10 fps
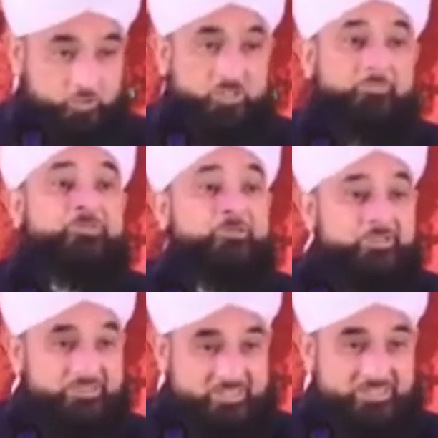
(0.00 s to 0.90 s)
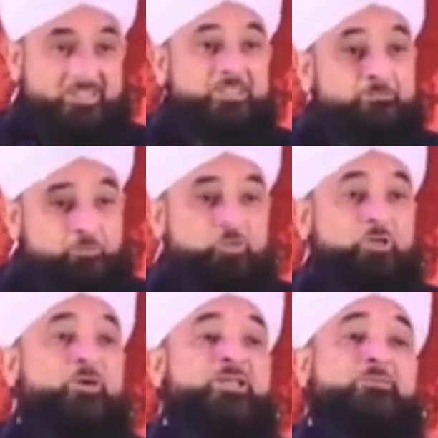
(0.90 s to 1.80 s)
और हम समझते हैं ये सब
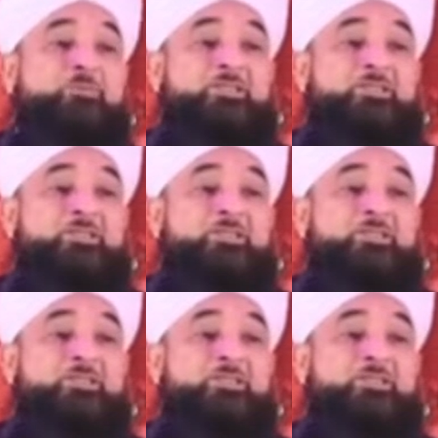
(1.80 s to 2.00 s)
कुछ हमारी